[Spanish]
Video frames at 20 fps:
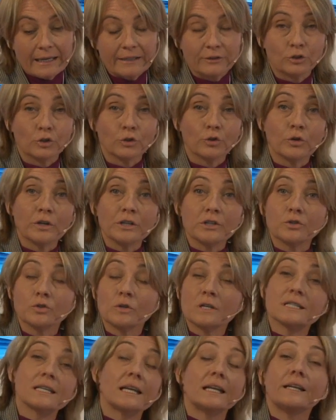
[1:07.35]
En todo
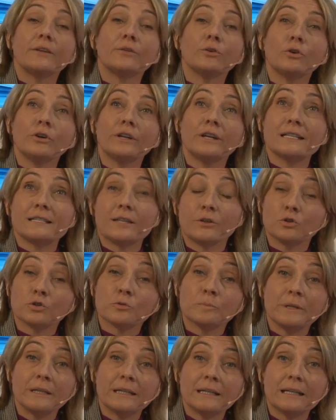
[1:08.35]
esto ha salido en este
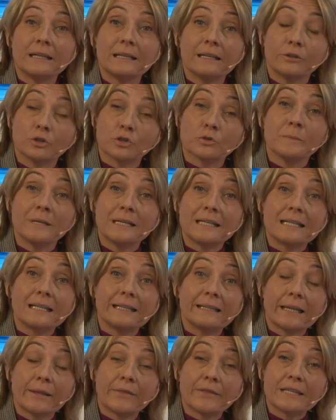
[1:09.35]

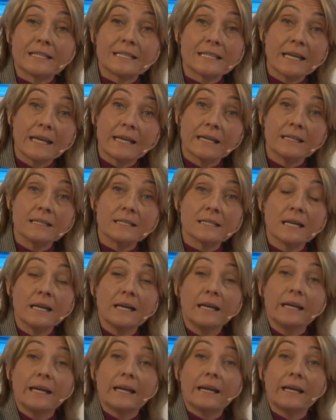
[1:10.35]
2016
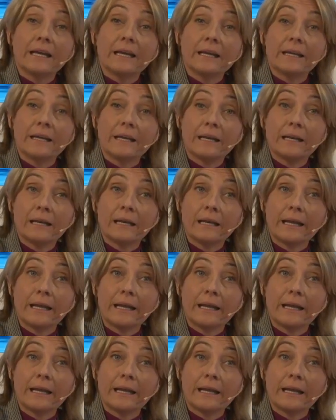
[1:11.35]
en